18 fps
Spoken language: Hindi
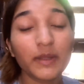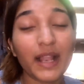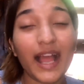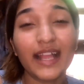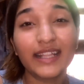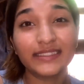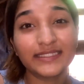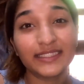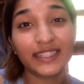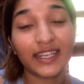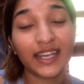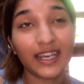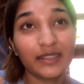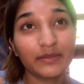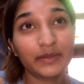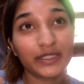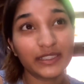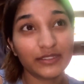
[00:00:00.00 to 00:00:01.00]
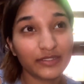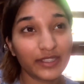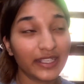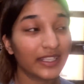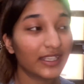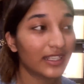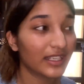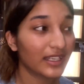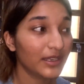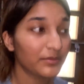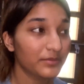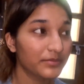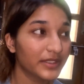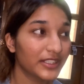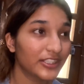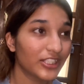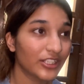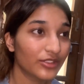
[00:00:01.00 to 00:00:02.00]
प्लान्स है यार बट वही है ना
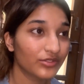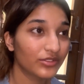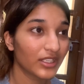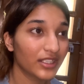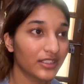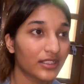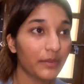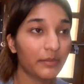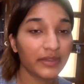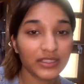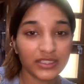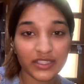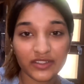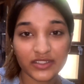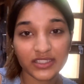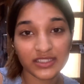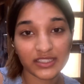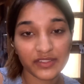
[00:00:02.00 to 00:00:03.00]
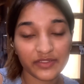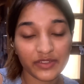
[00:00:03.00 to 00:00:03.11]
इधर उधर तबीयत की वजह से